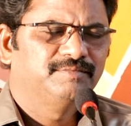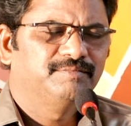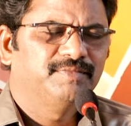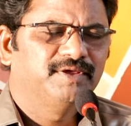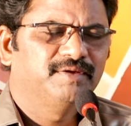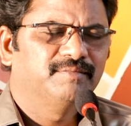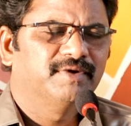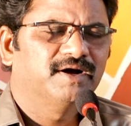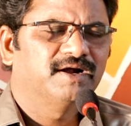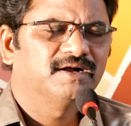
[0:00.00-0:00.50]

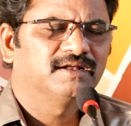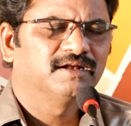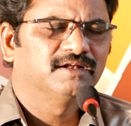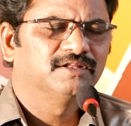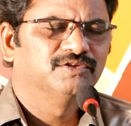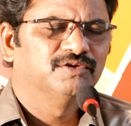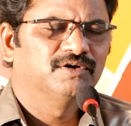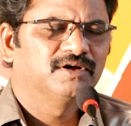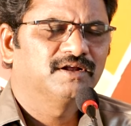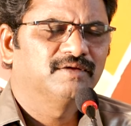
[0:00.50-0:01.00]
మీ మాటల
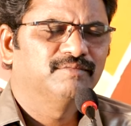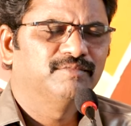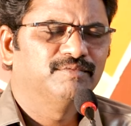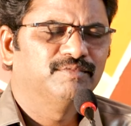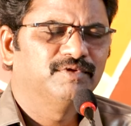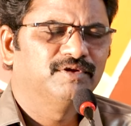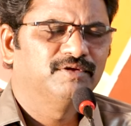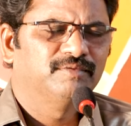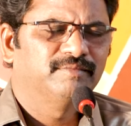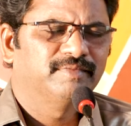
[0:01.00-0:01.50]
ద్వారా
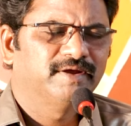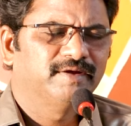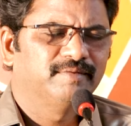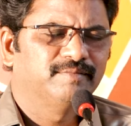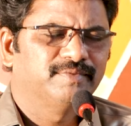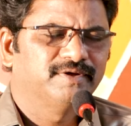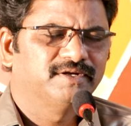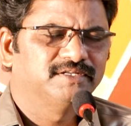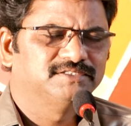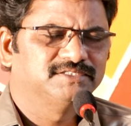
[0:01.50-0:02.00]
మిమ్మల్ని
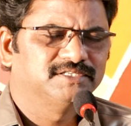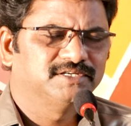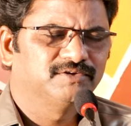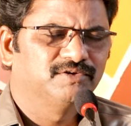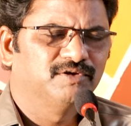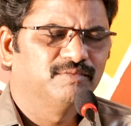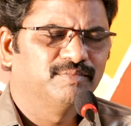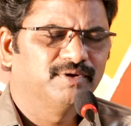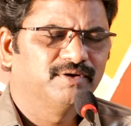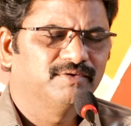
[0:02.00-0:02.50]
మహింపరిచే
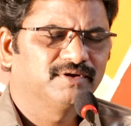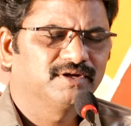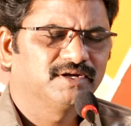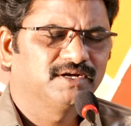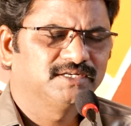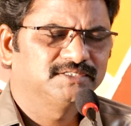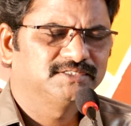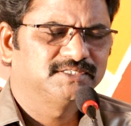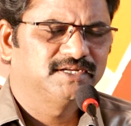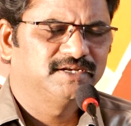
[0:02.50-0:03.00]
గొప్ప
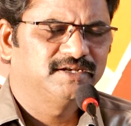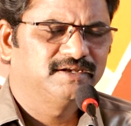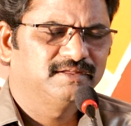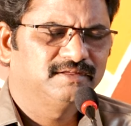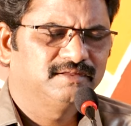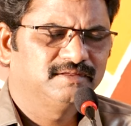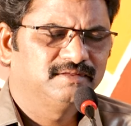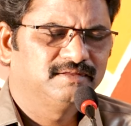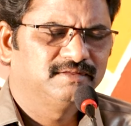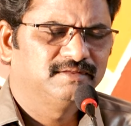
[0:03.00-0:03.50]
అవకాశాన్ని
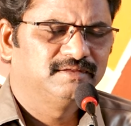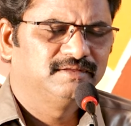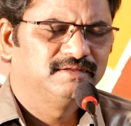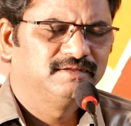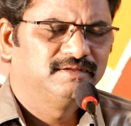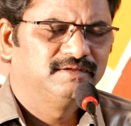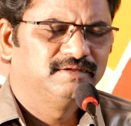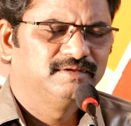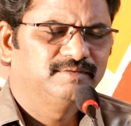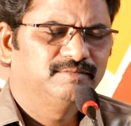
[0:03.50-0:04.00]

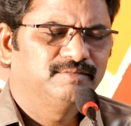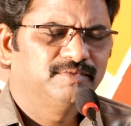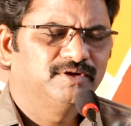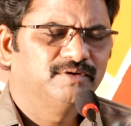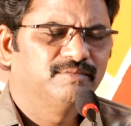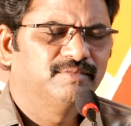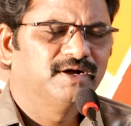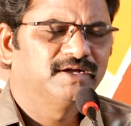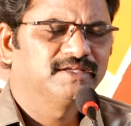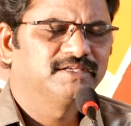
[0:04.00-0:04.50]

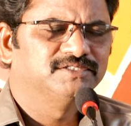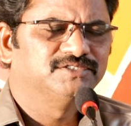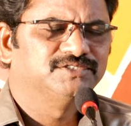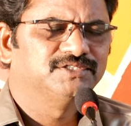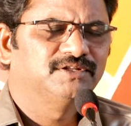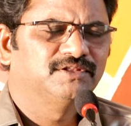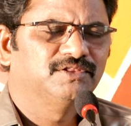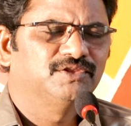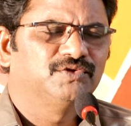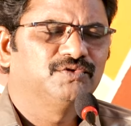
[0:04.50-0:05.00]
మీరు
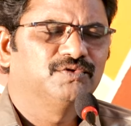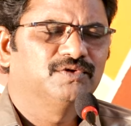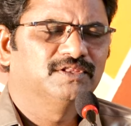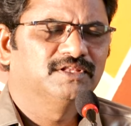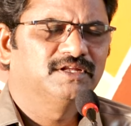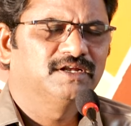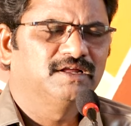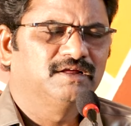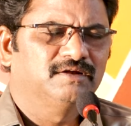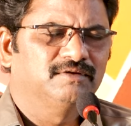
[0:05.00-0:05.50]
మాకిచ్చినందుకు
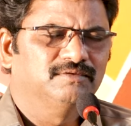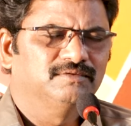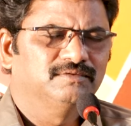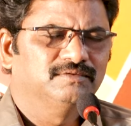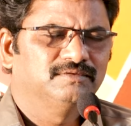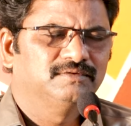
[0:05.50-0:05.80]
వందనాలు